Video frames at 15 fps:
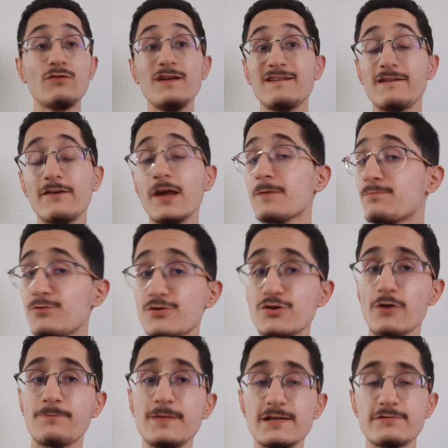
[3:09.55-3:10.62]
Et c'est vrai que
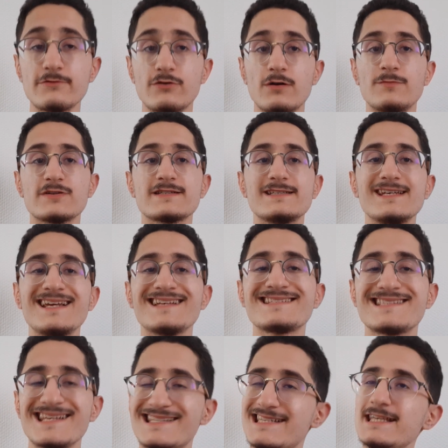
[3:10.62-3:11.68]
plusieurs pistes ont commencé à se
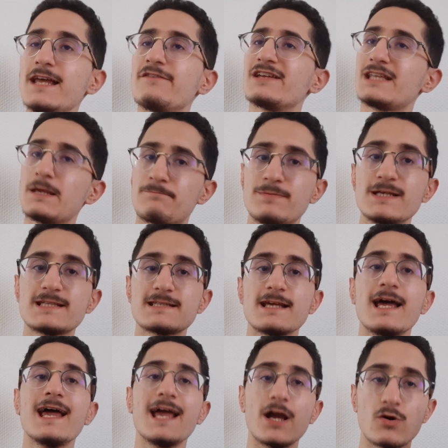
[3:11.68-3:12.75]
dessiner avec des pistes
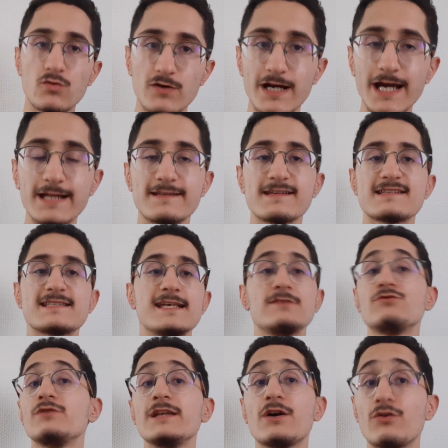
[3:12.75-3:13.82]
concrète, celle
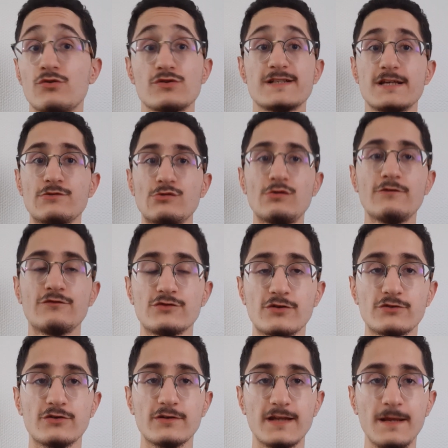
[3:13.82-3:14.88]
de Nicolo Zanullo, que vous
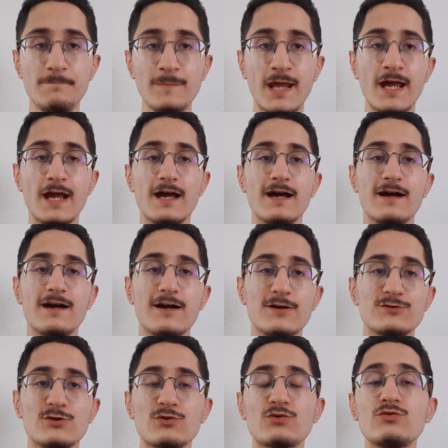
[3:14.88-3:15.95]
entendez euh,
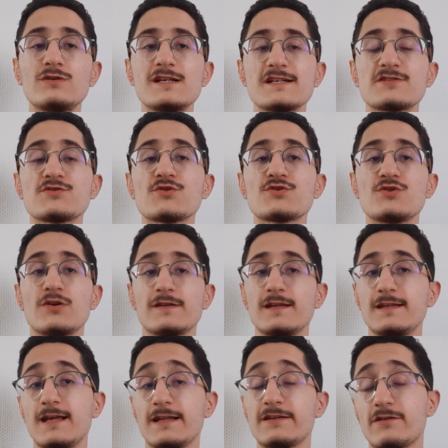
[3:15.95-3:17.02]
de toutes les sauces lors des
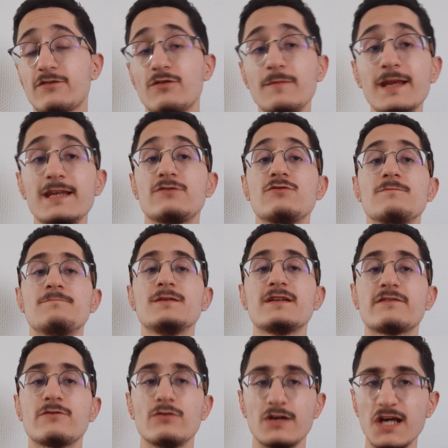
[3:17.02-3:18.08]
dernières semaines, est une
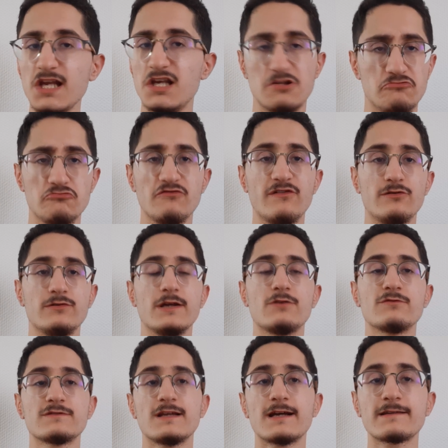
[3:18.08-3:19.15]
piste réelle. La Juve a eu des
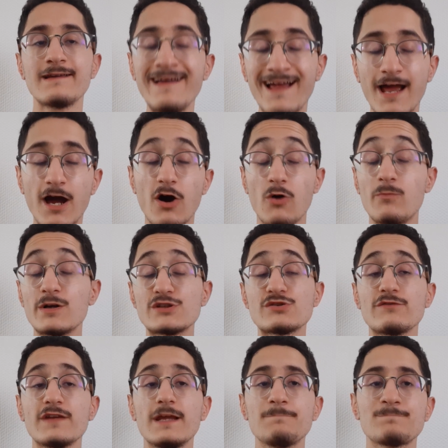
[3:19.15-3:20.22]
contacts au mois de
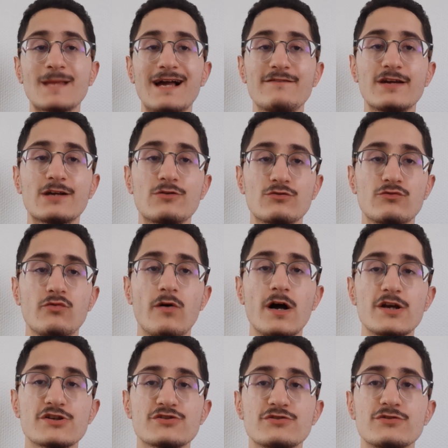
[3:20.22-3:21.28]
janvier avec
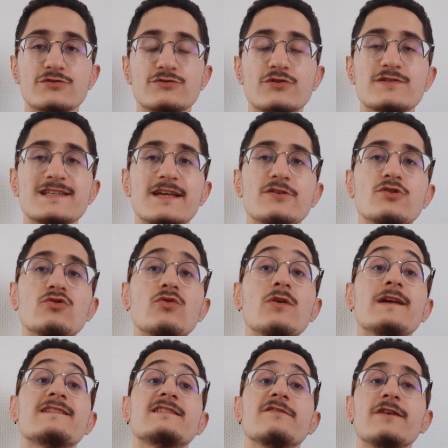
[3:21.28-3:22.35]
l'entourage de, de, Zanullo,
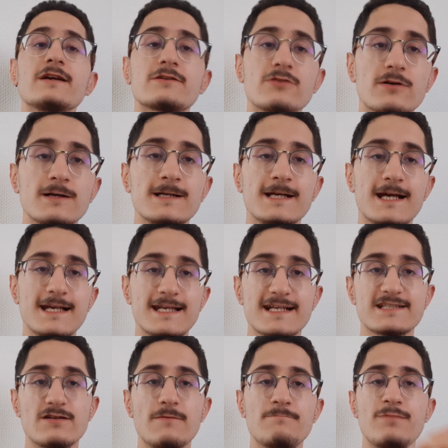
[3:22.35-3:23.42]
et c'est vrai que
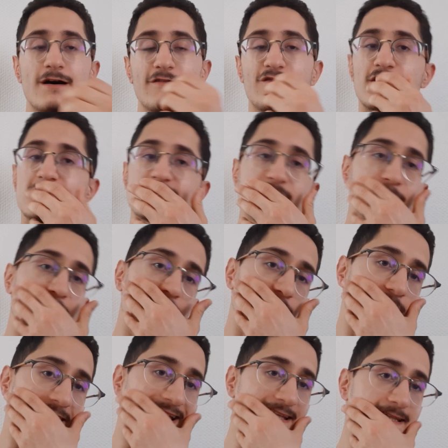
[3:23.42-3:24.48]
l'exemple parfait, c'est
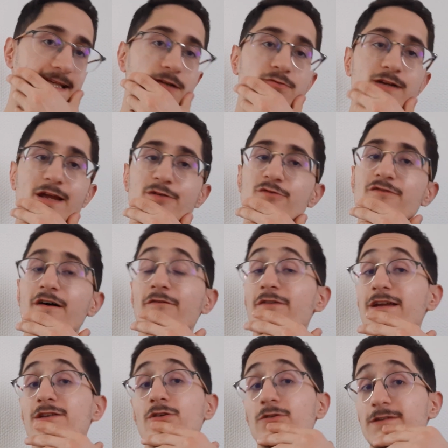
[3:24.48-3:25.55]
Manolo Catelli où la Juve
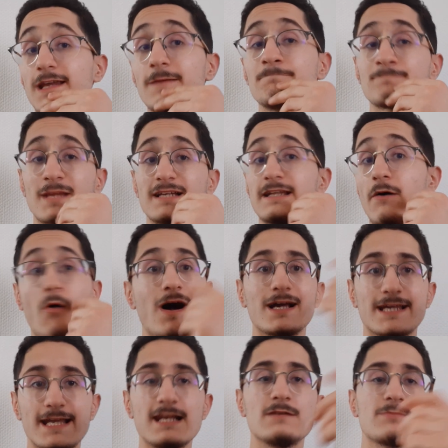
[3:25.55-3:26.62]
avait tenté d'avoir un
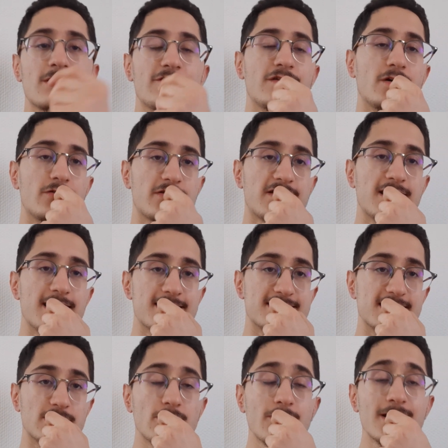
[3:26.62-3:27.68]
canal préférentiel à
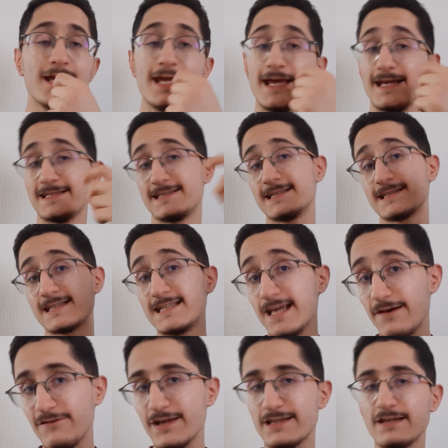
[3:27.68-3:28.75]
tout, et c'est ce qui
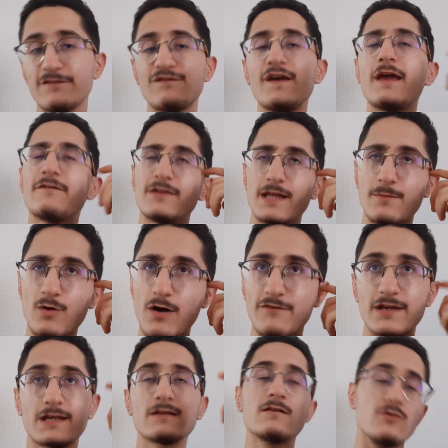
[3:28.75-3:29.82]
avait été fait, évidemment,
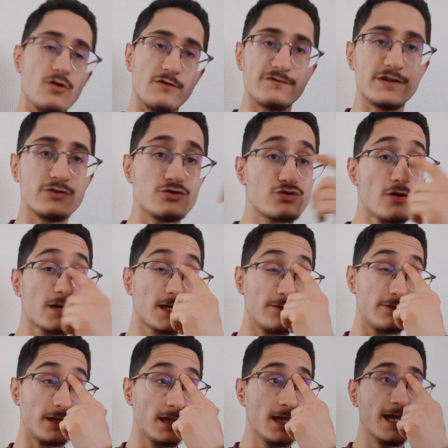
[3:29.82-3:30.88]
avec l'envie du joueur qui
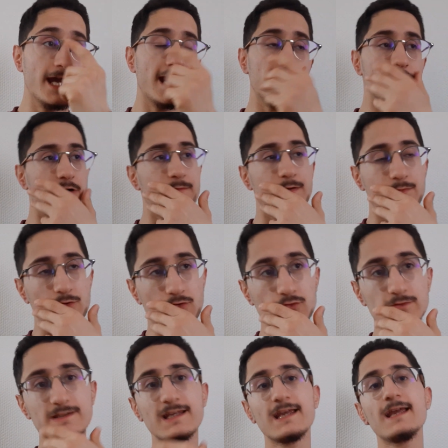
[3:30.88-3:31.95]
avait énormément
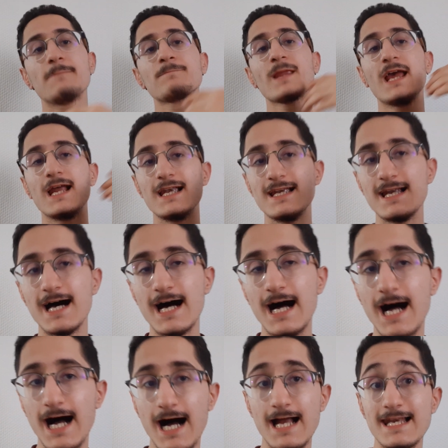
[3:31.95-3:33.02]
compté,
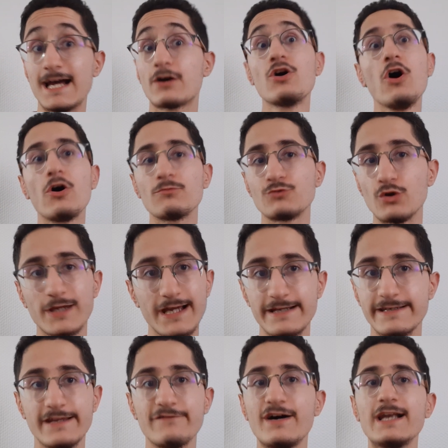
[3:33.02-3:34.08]
l'accord de
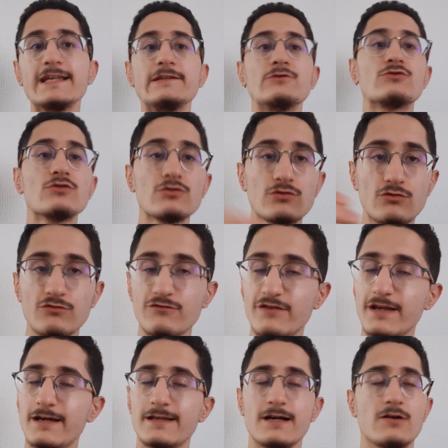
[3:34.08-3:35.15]
Carneval de
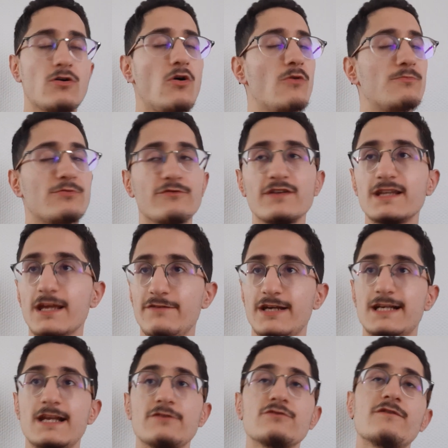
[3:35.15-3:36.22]
trouver un accord au plus vite
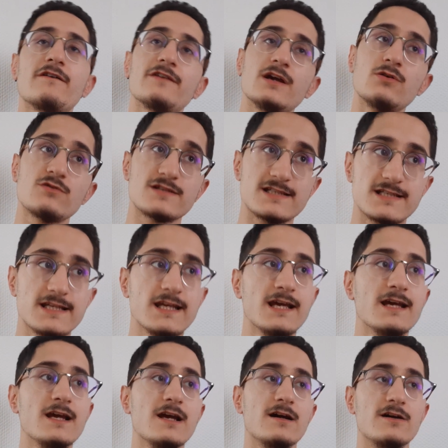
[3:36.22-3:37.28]
avec la Juve avait aussi
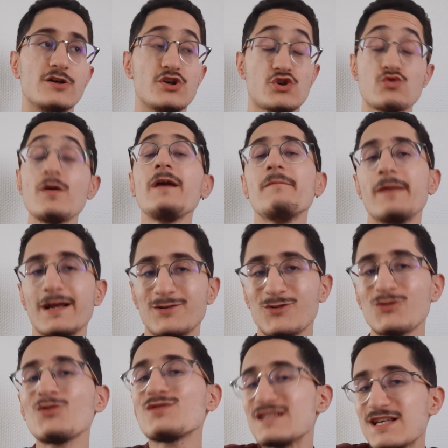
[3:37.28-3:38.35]
euh, joué, mais
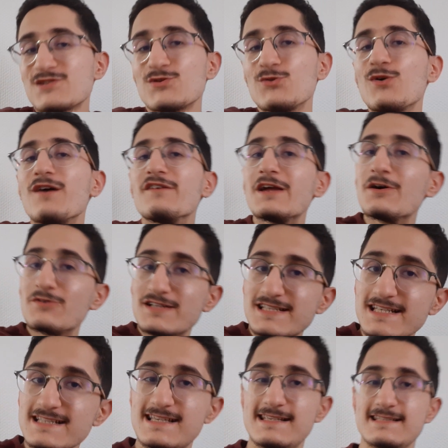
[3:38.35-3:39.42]
attention, Sassuolo avait
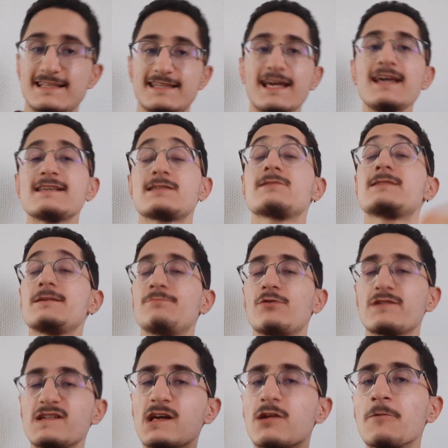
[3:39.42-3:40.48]
aussi ses intérêts, c'est aussi pour
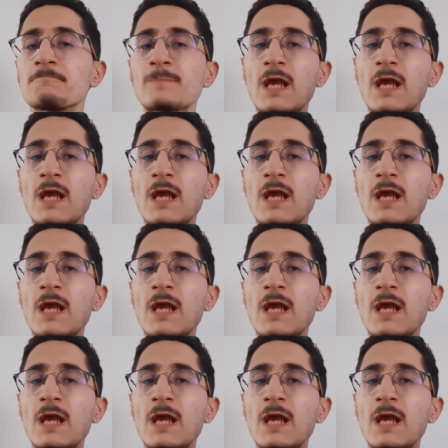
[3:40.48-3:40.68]
ça que